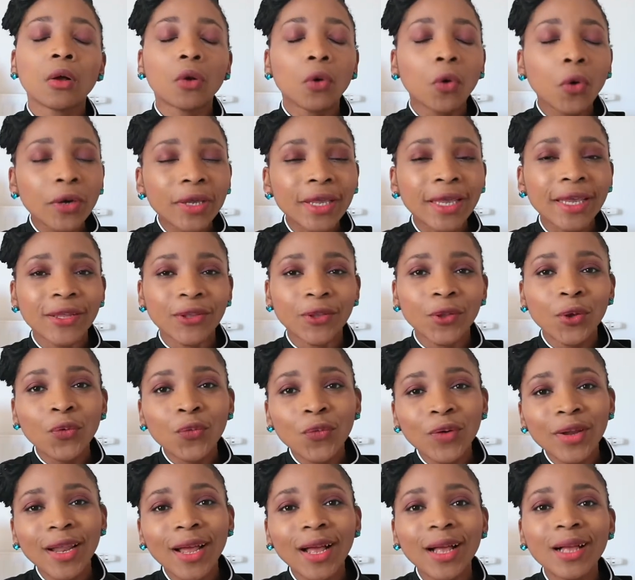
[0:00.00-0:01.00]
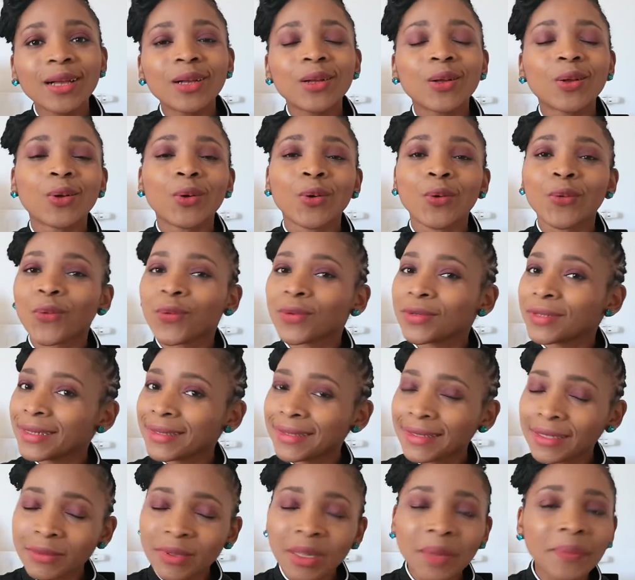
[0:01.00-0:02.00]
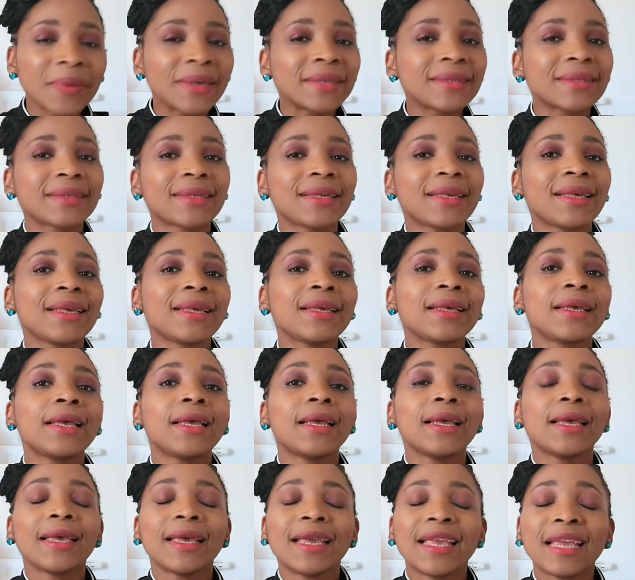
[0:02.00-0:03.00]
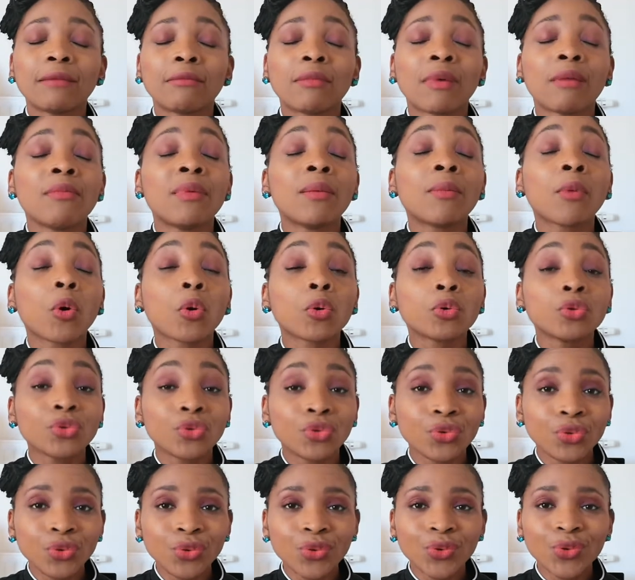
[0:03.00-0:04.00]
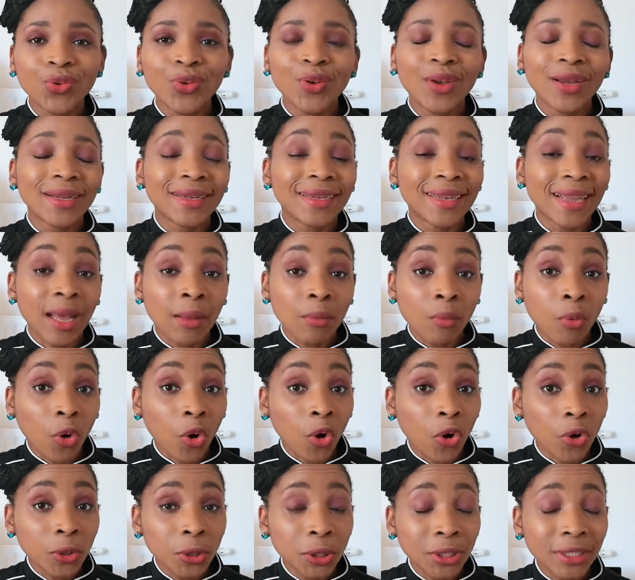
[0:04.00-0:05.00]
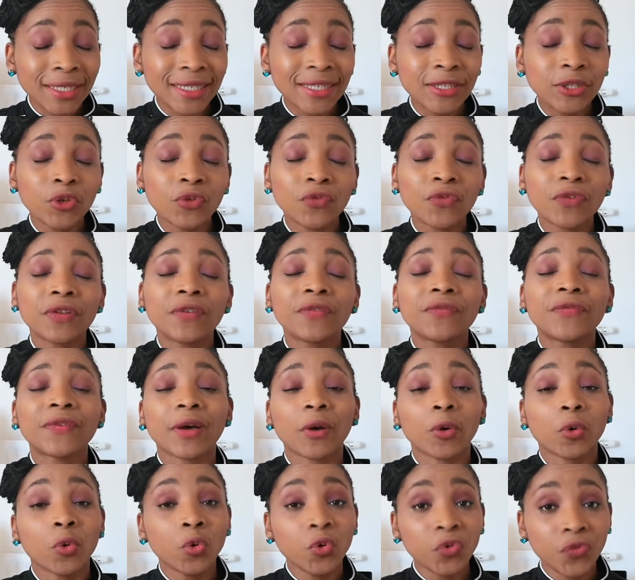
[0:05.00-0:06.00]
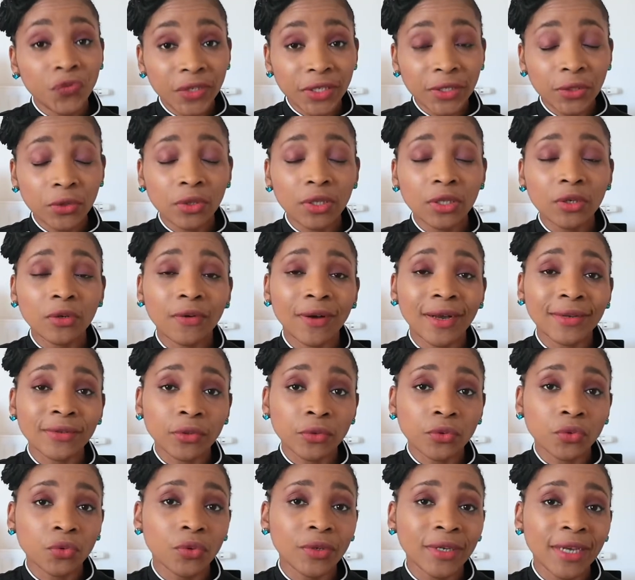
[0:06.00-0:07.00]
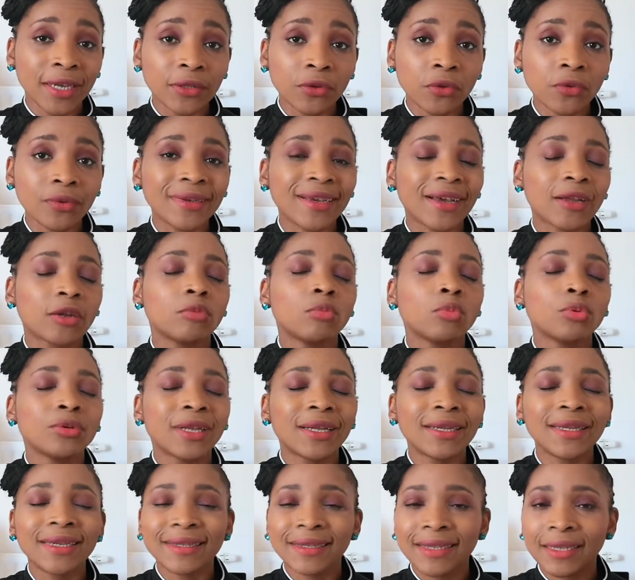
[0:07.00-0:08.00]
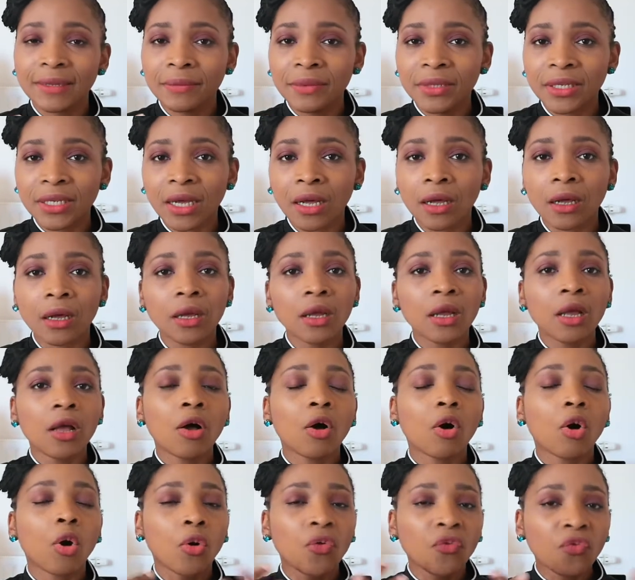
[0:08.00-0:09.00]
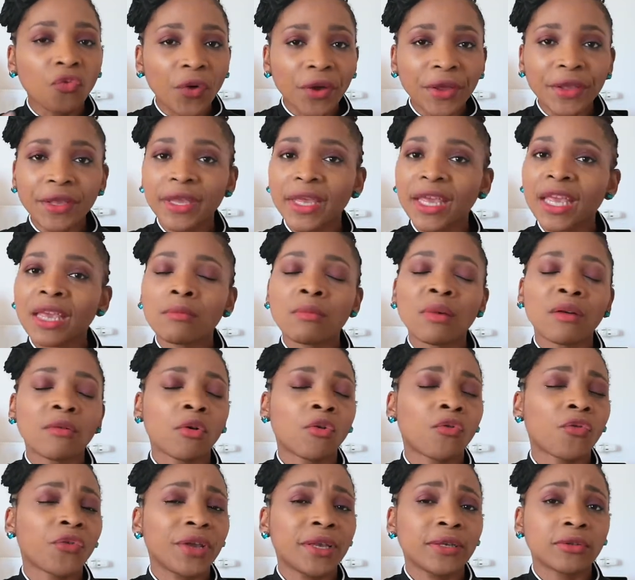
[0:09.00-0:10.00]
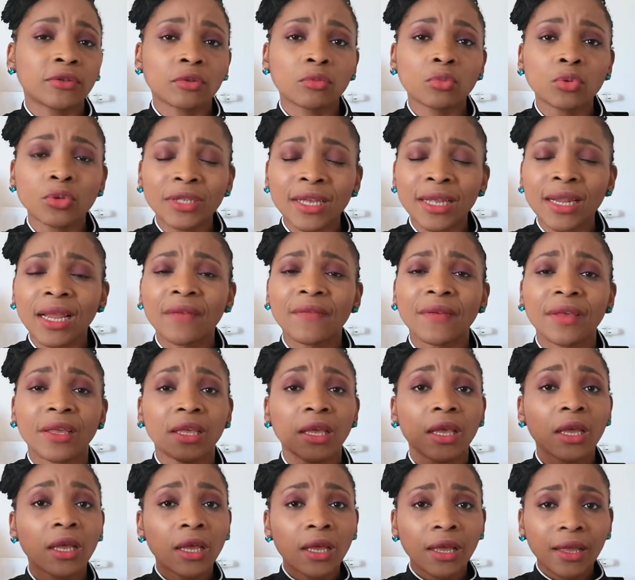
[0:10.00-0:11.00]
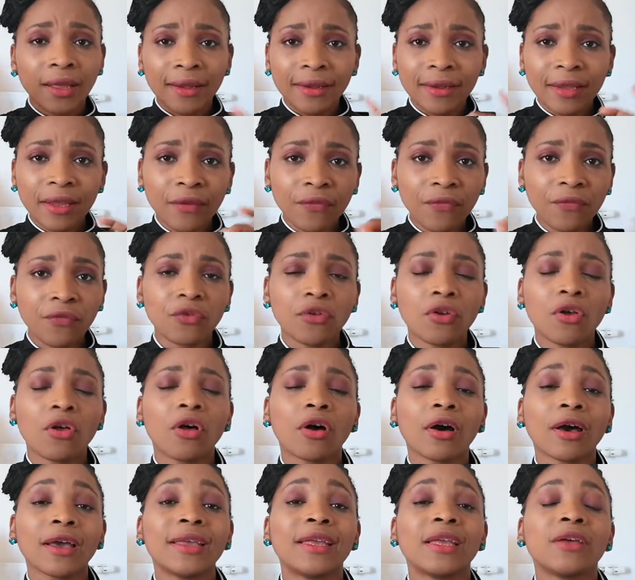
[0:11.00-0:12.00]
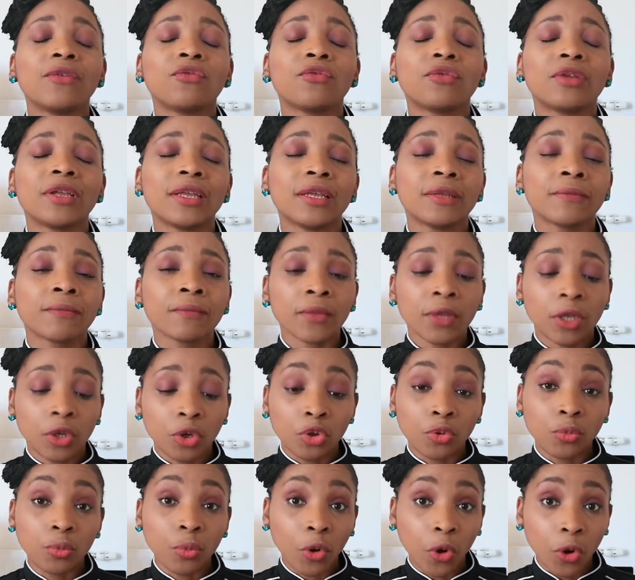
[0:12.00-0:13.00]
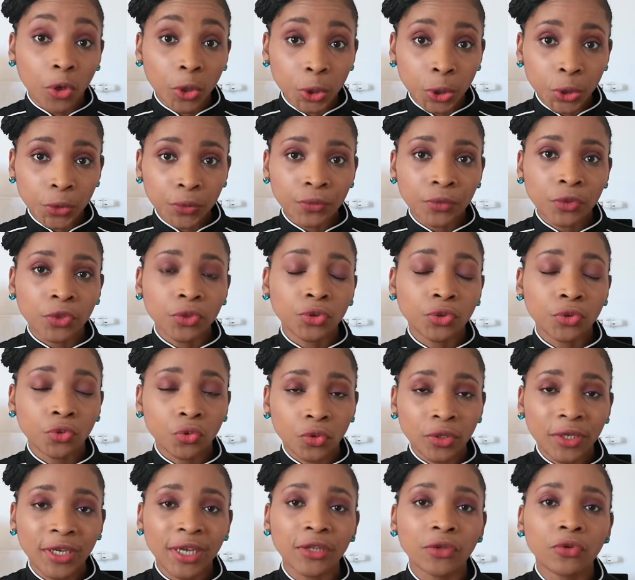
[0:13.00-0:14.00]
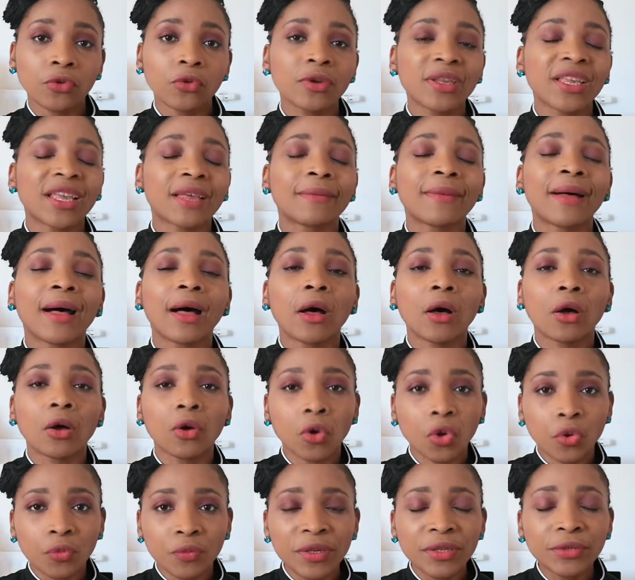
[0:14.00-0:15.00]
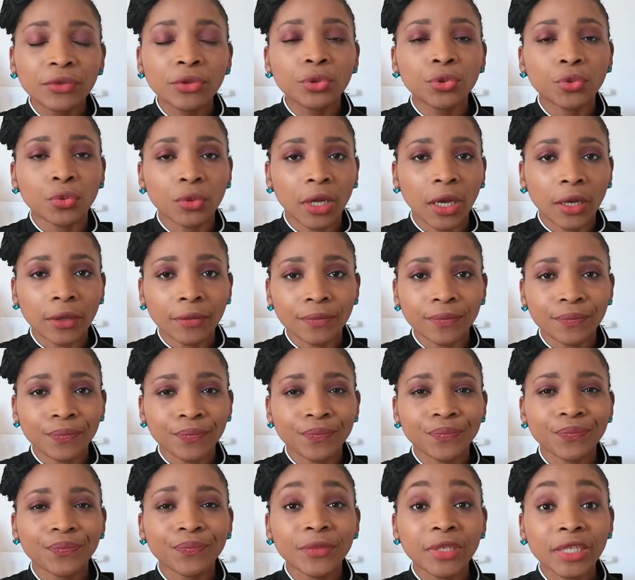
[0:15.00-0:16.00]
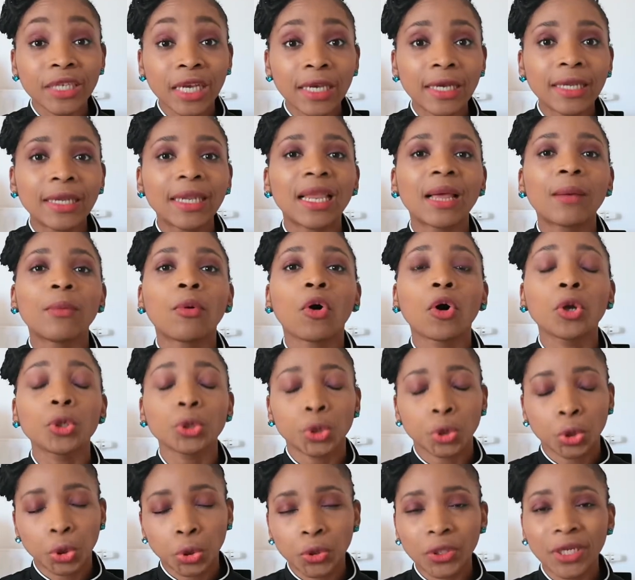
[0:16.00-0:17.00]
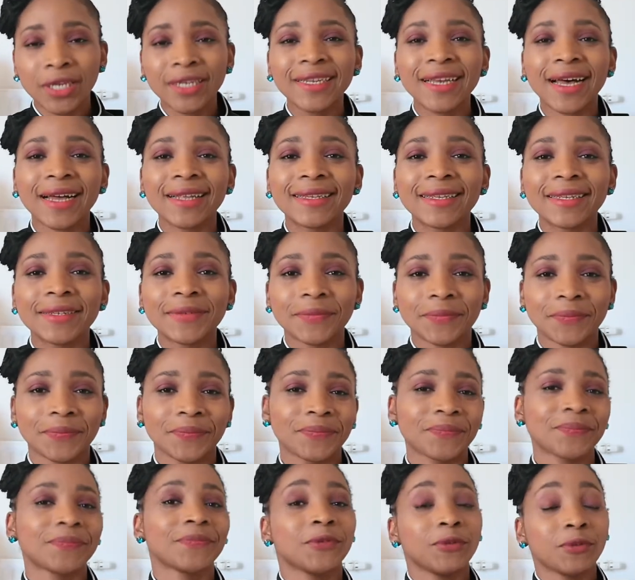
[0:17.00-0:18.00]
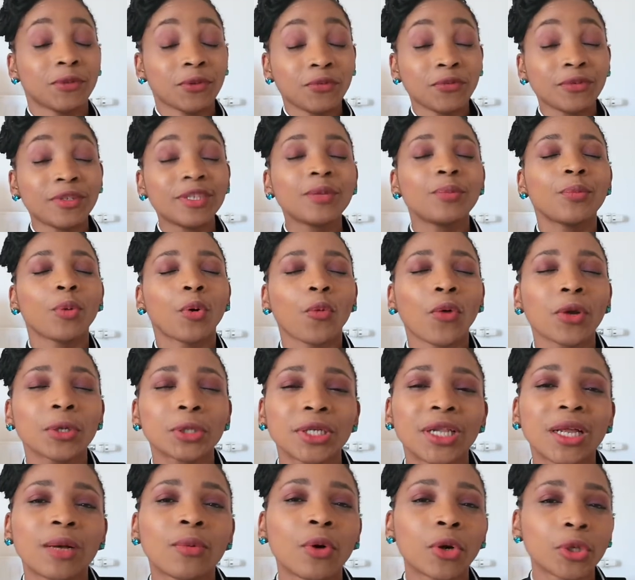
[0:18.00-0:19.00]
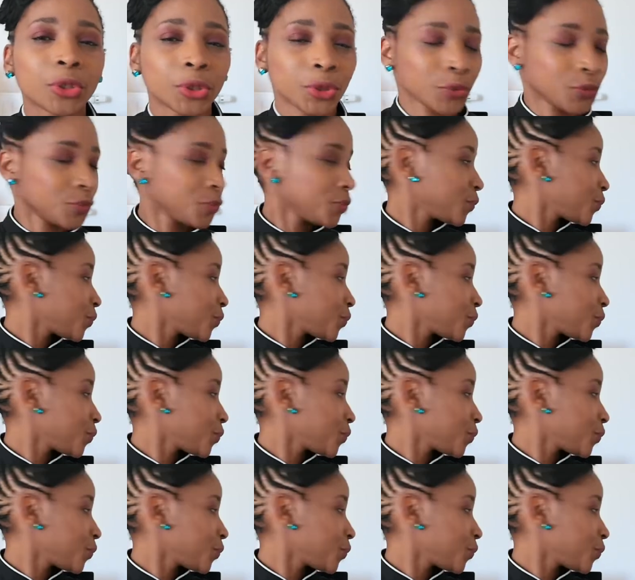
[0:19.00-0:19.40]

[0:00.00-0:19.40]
Ok, donc voilà, euh, ça s'est bien passé et elle m'a même rendu la broche qui devait faire office de décoration sur le gâteau car le modèle était bien envoyé. Elle m'avait envoyé son modèle avec les fleurs et elle voulait une broche sur le gâteau qu'elle m'a remis ce jour-là. La broche, je l'ai gardée. Je vous dis pourquoi j'ai la broche.